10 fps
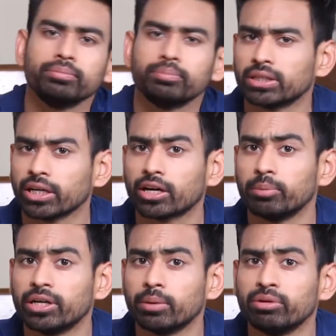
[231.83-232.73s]
ఇంకా
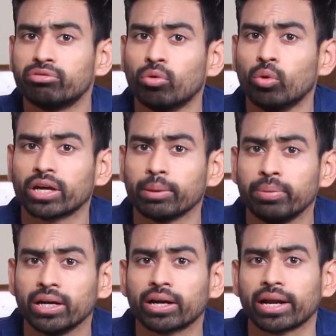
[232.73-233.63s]
అప్పుడప్పుడు ఫోన్
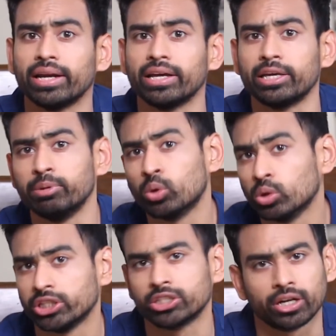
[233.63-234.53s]
లేకుండా కూడా
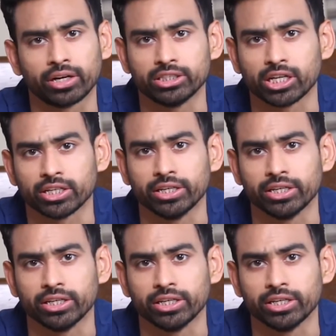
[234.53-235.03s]
ఉండడం నేర్చుకోండి